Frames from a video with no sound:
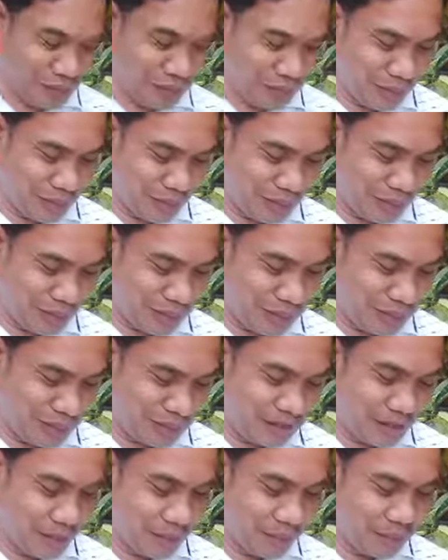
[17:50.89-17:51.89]
iba pa rin.
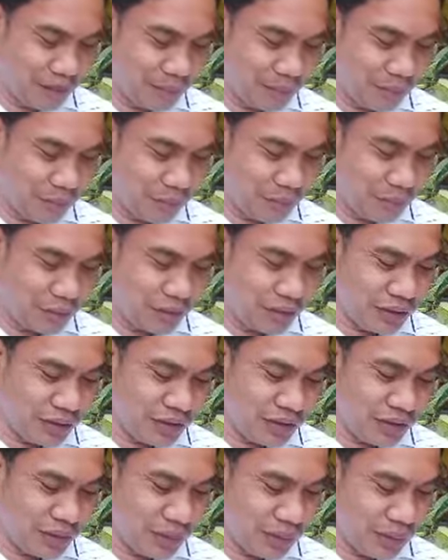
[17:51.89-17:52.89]
Sa mabuting
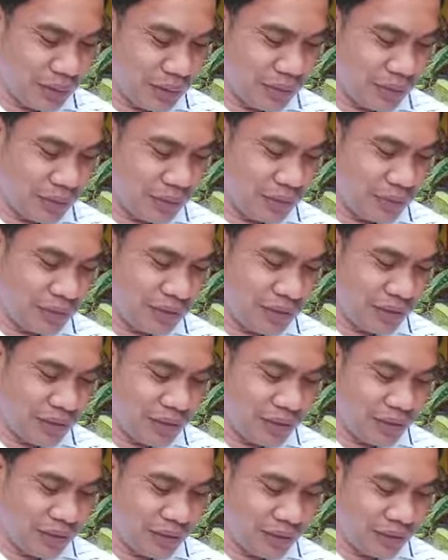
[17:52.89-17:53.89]
ginawa ko,
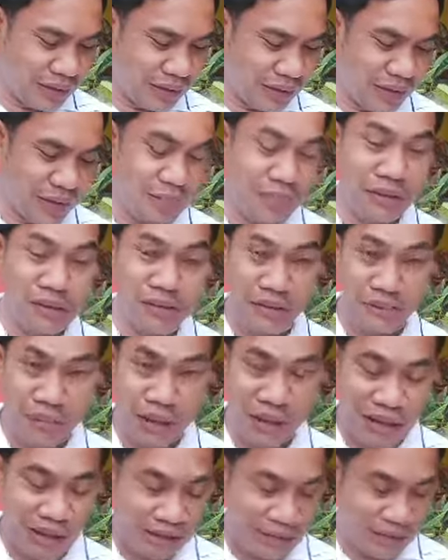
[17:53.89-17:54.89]
yaong ganti ay
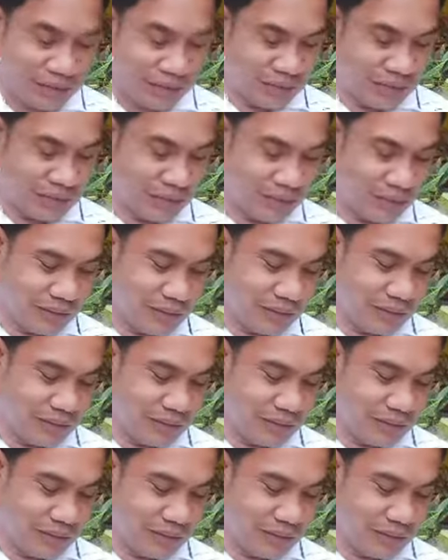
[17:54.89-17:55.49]
masama. Ano?